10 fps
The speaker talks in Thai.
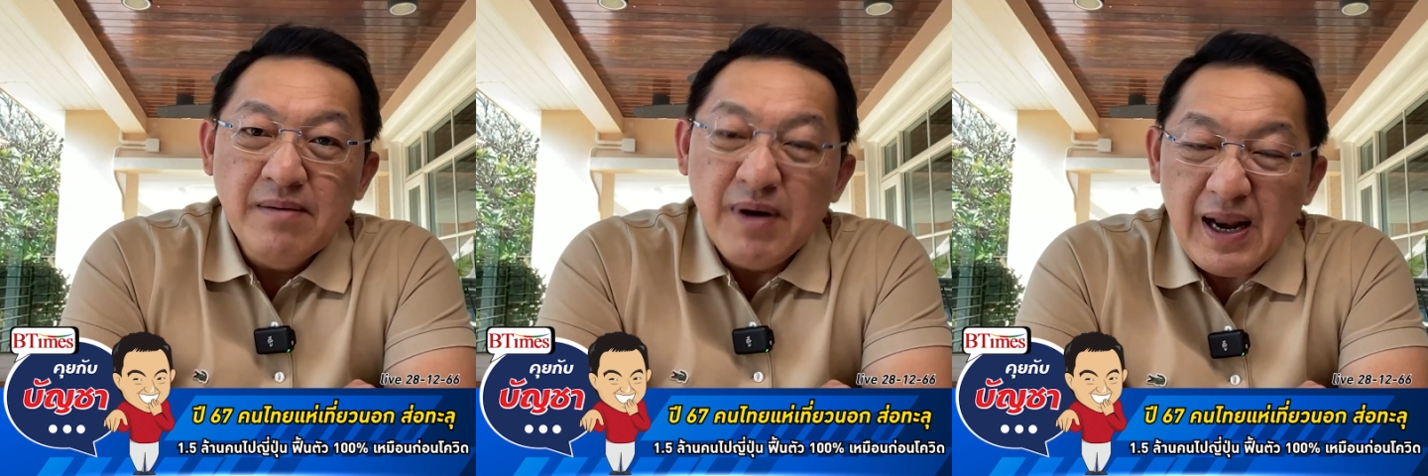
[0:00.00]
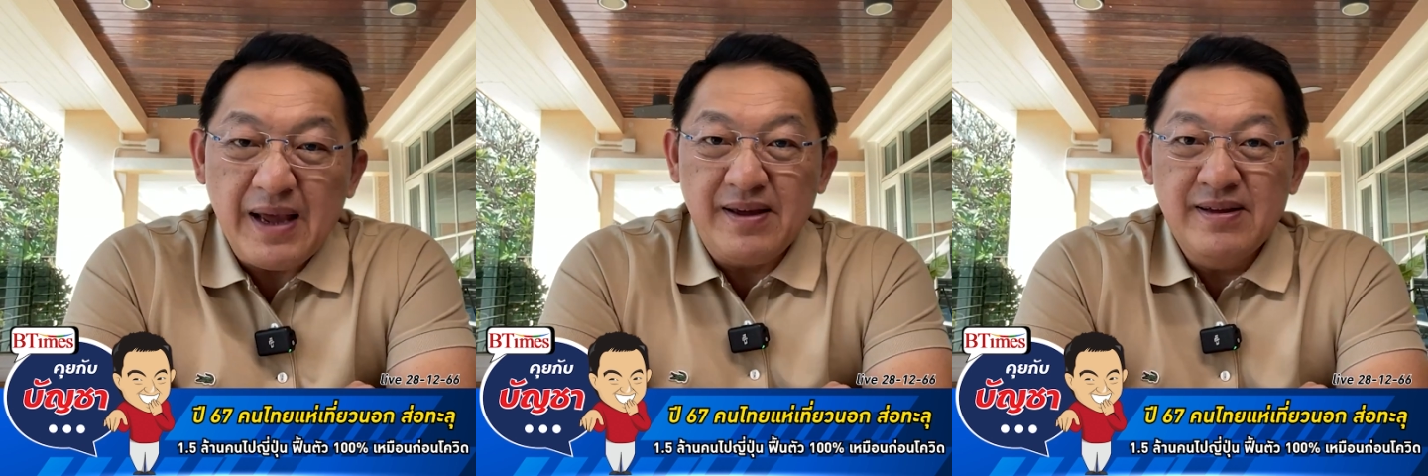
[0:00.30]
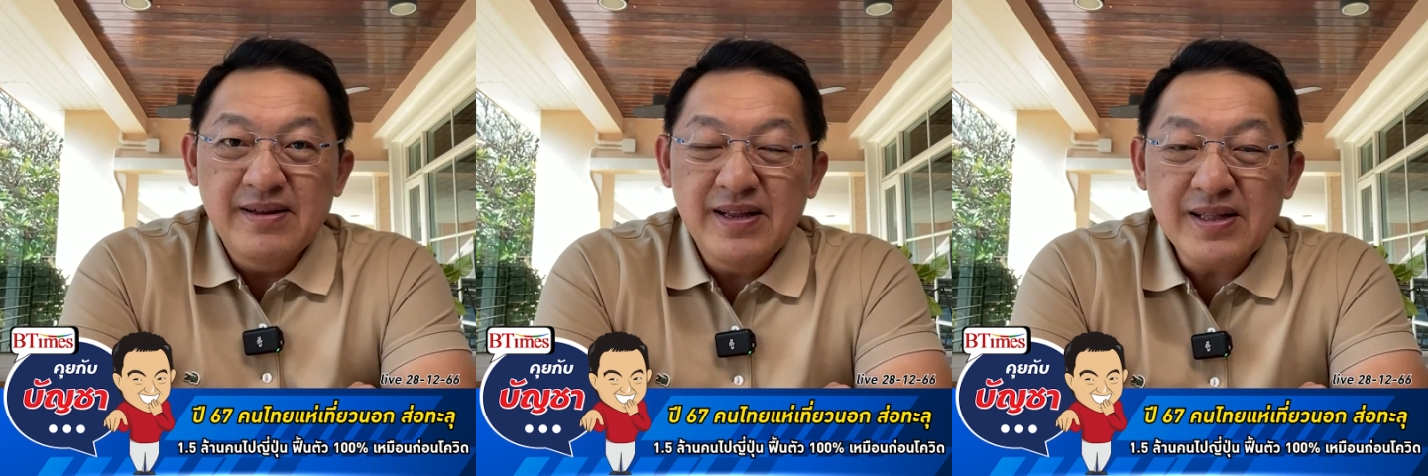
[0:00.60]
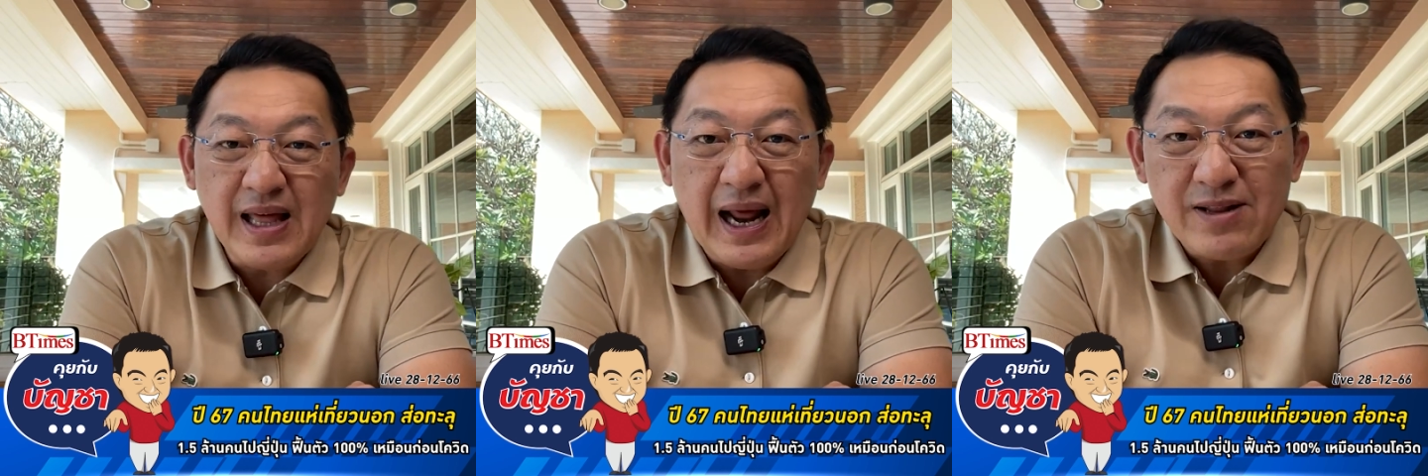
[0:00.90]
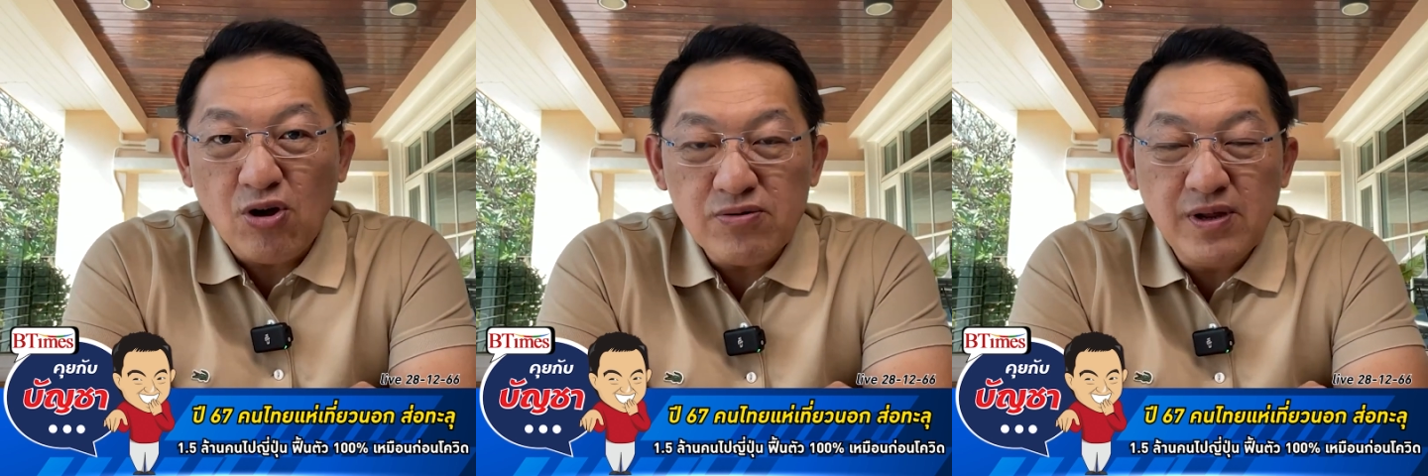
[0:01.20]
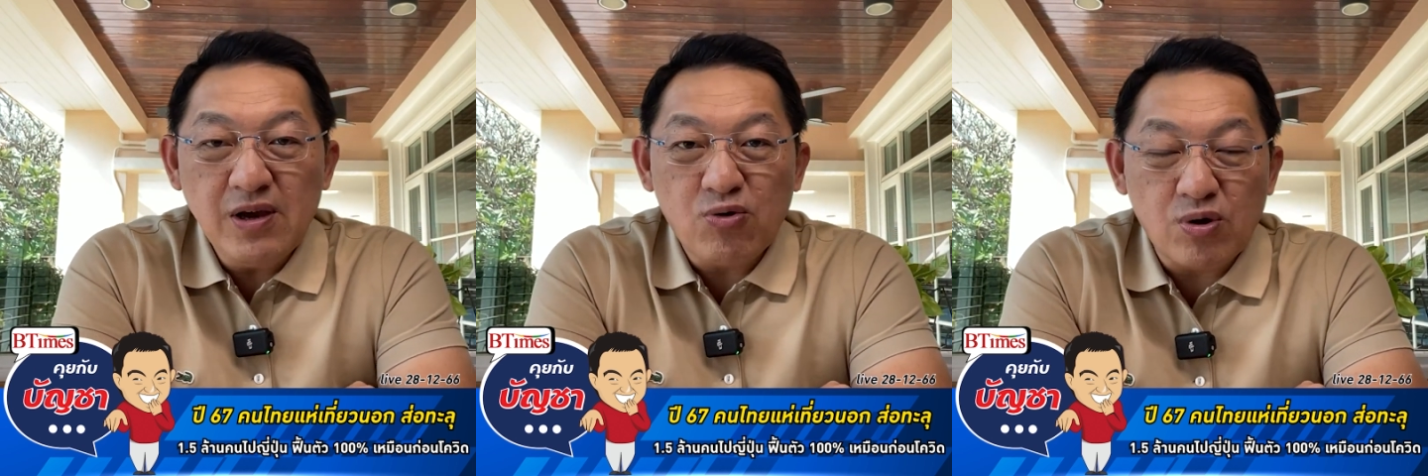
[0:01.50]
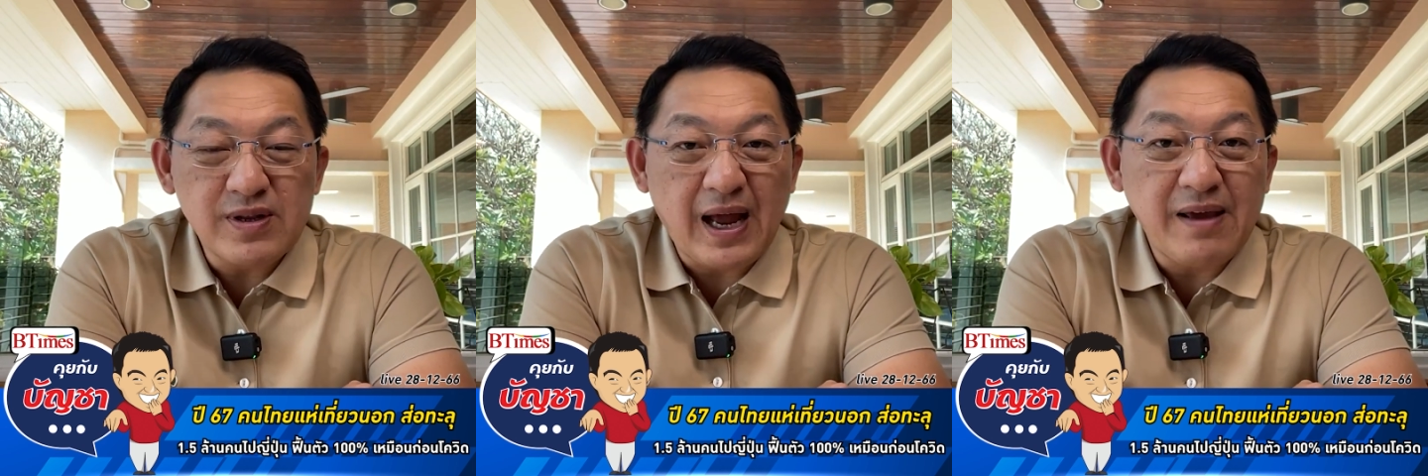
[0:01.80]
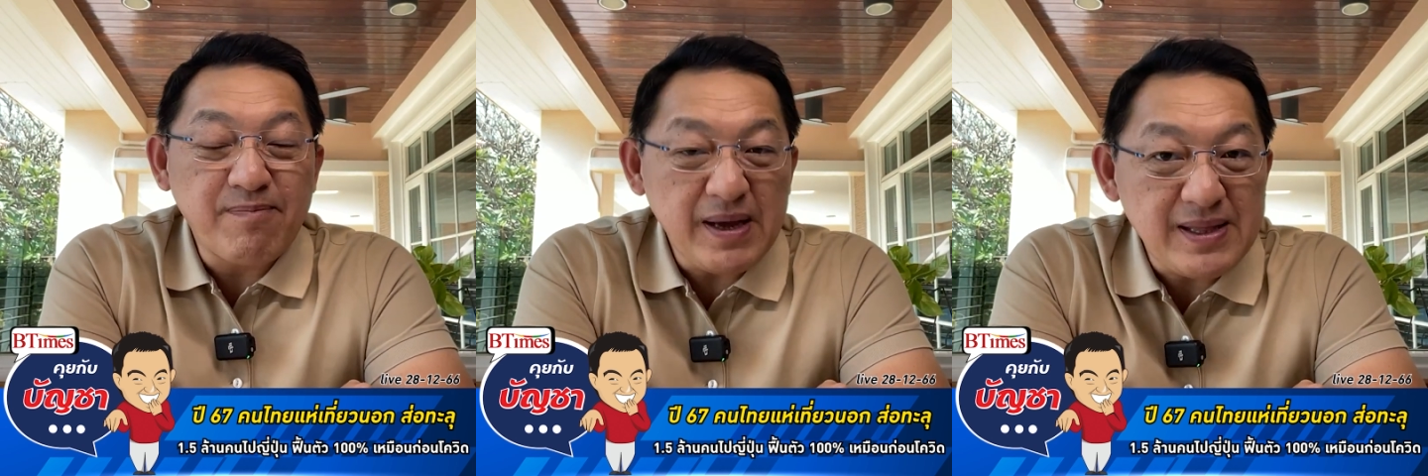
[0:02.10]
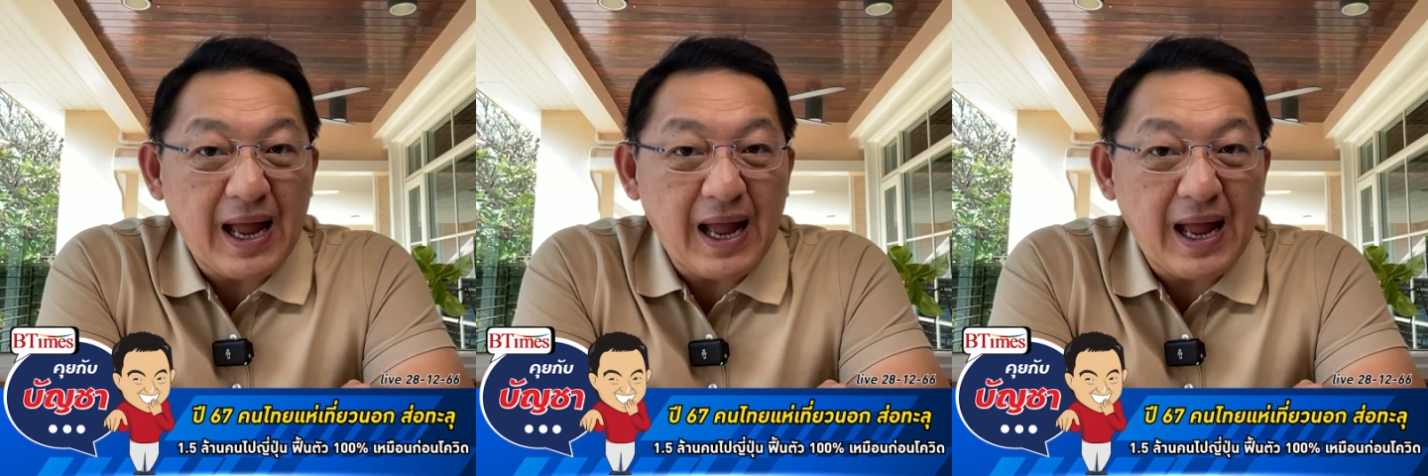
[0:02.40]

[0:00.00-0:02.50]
เมื่อไหร่ที่ตลาดท่องเที่ยวคนไทยไป